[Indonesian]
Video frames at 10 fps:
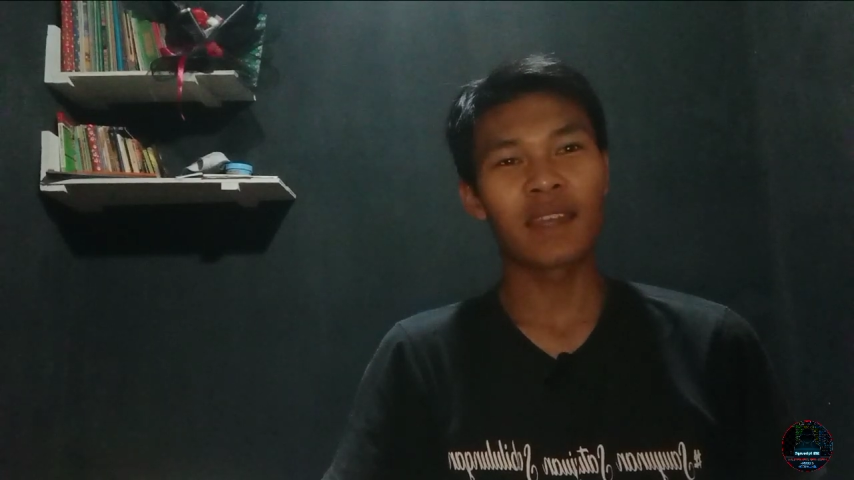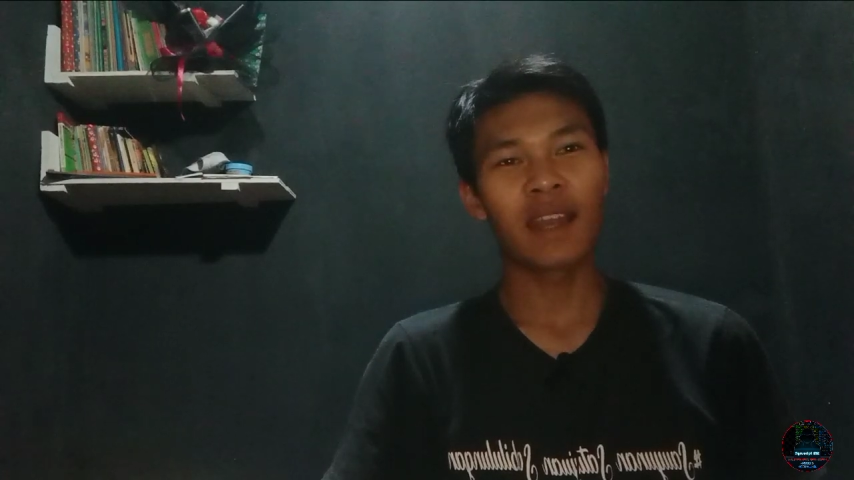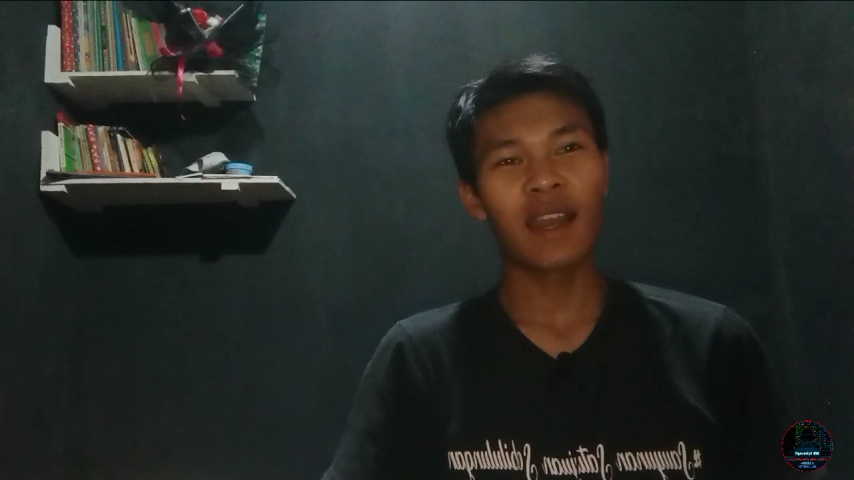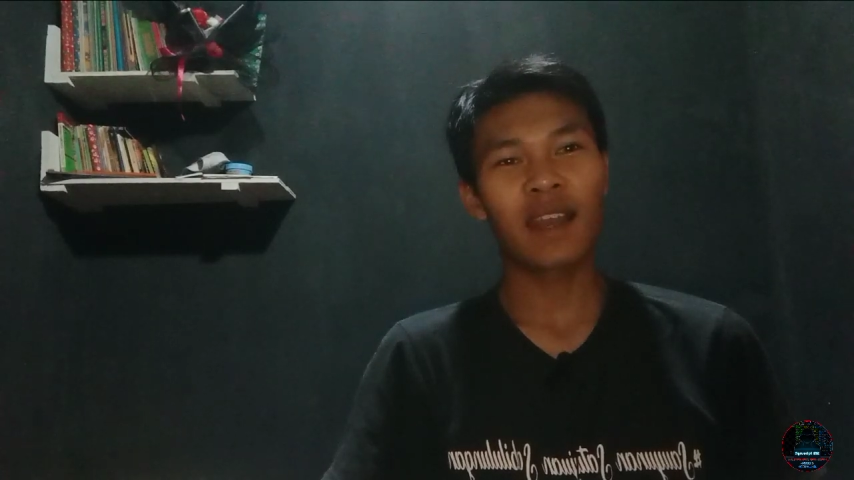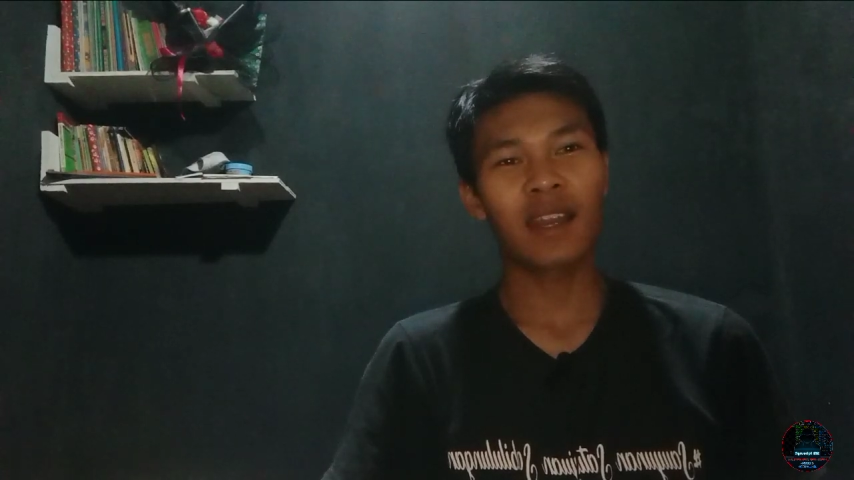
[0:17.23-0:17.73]

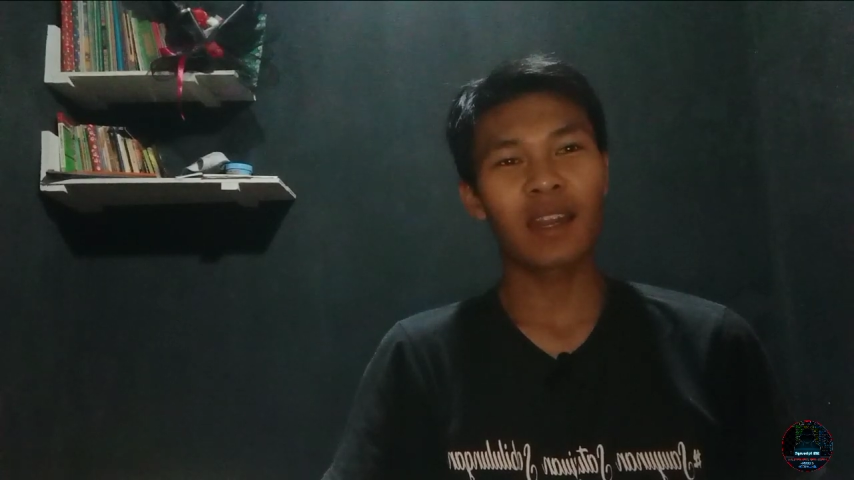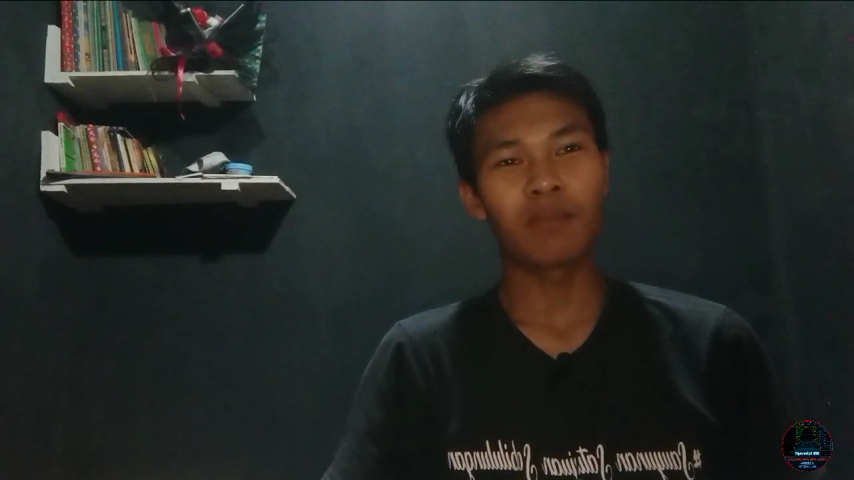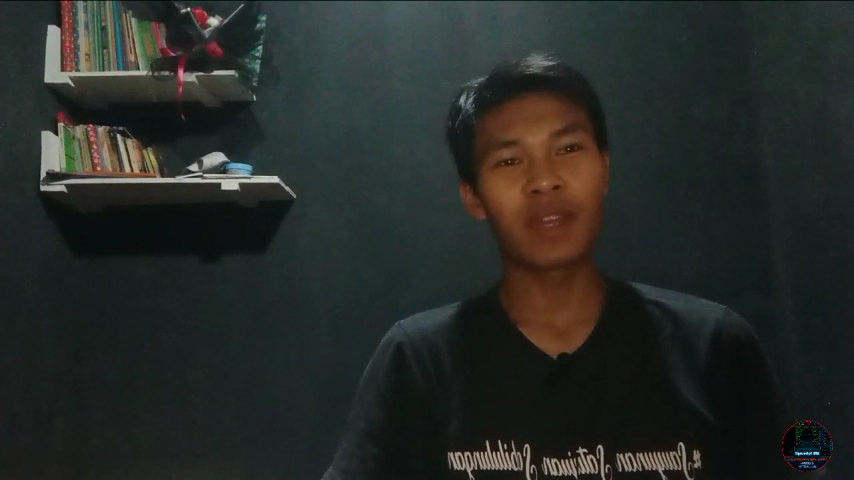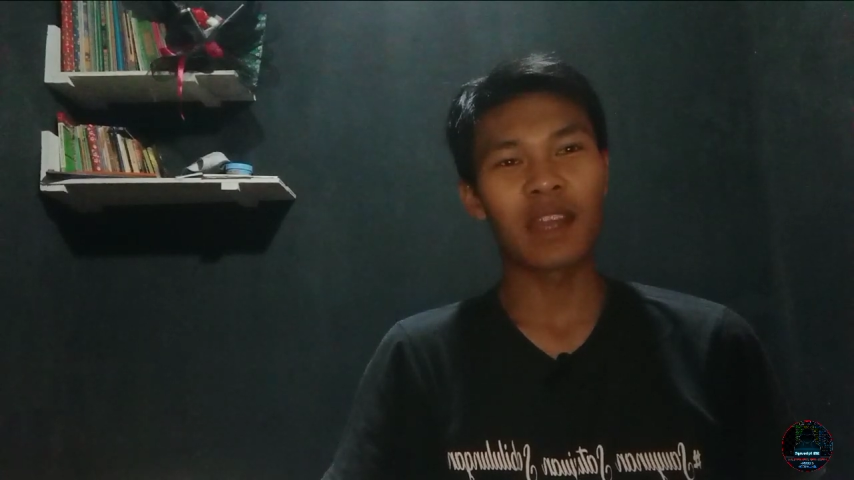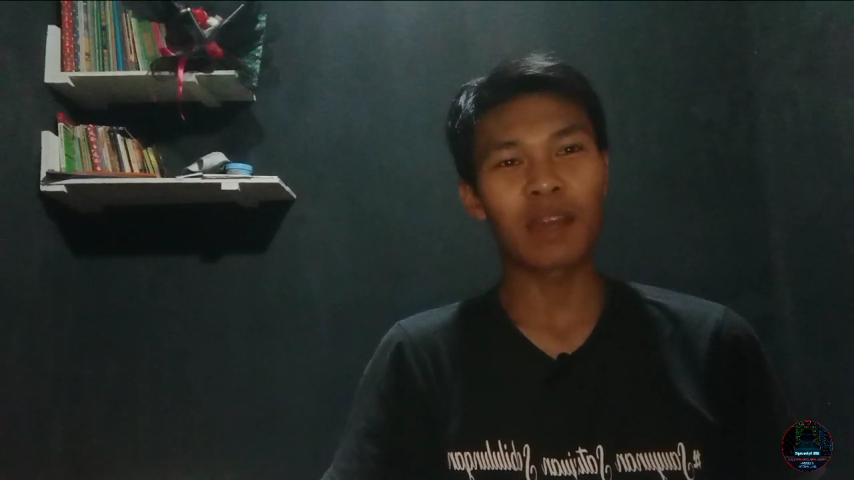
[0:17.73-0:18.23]
yang
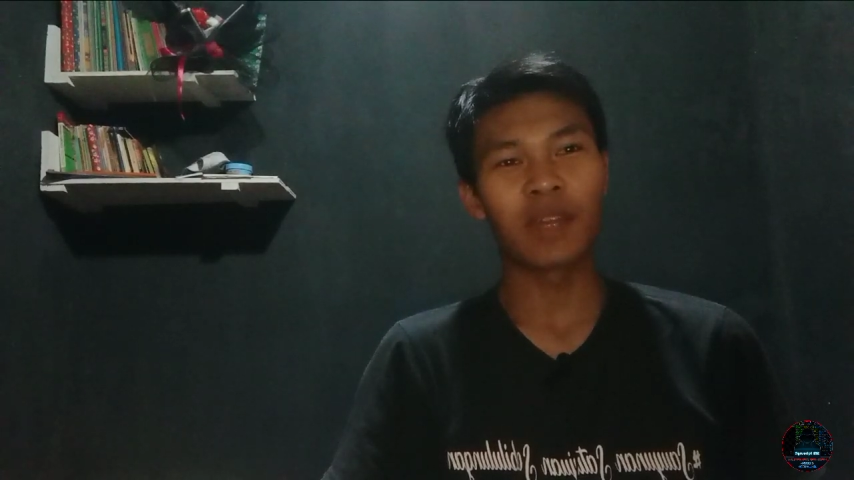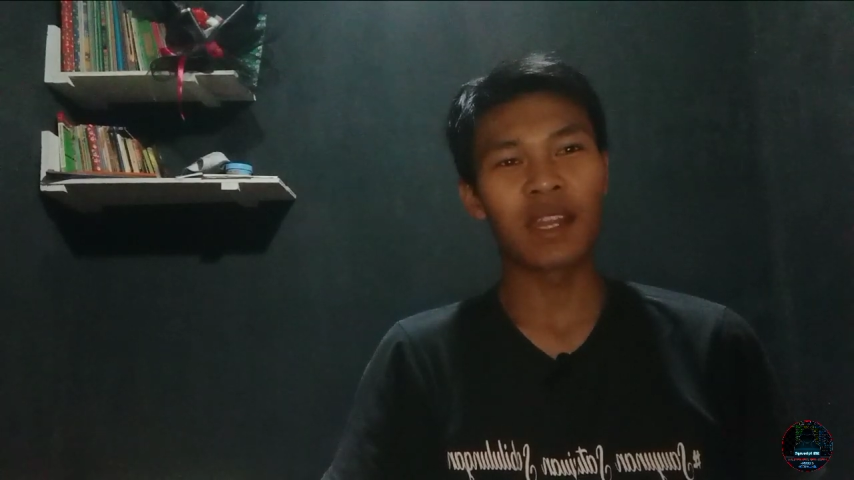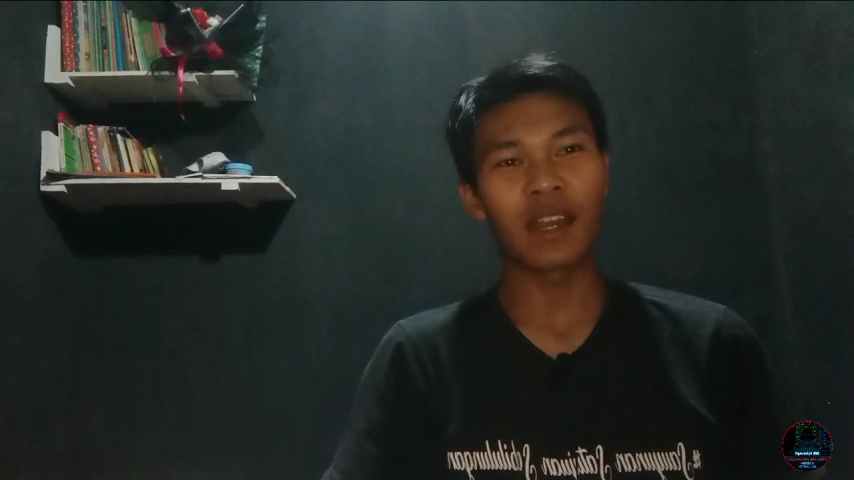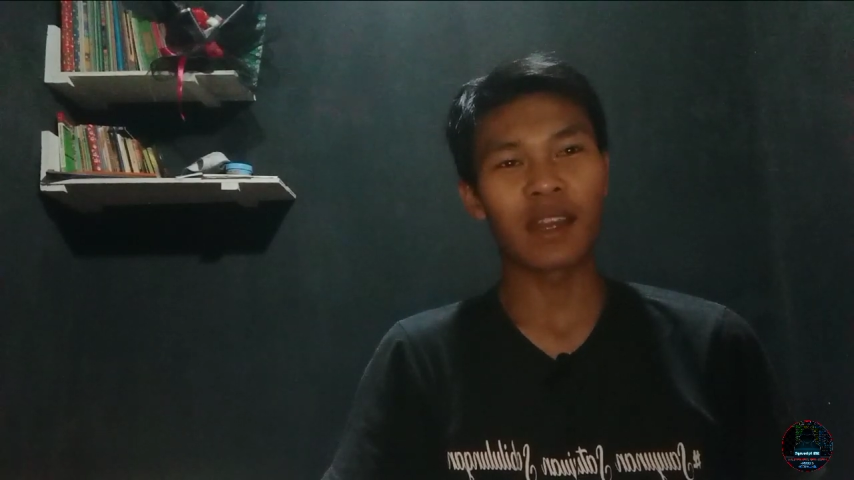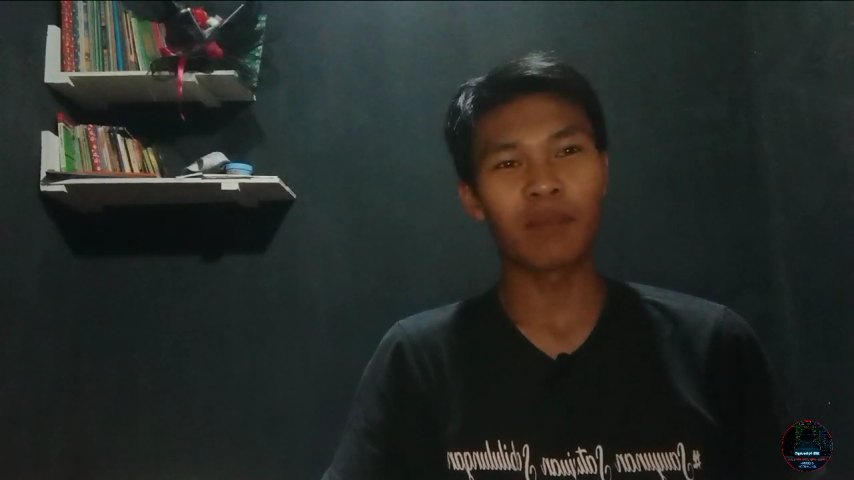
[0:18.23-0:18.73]
akan
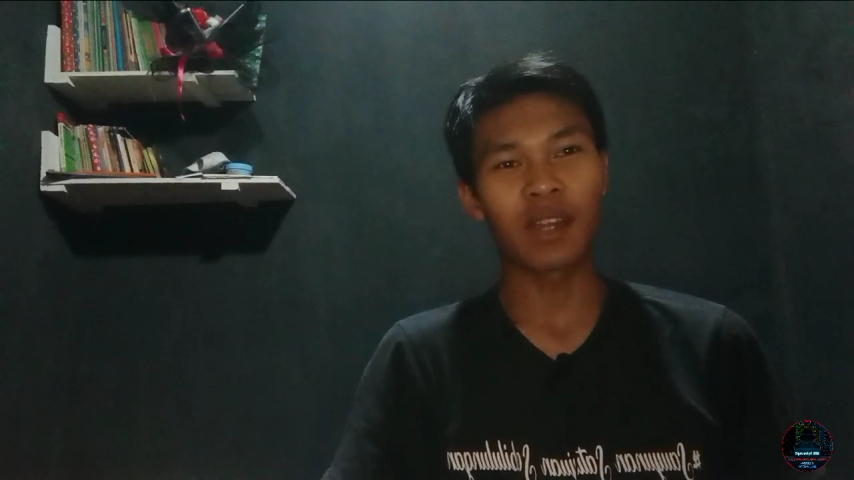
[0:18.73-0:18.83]
benar-benar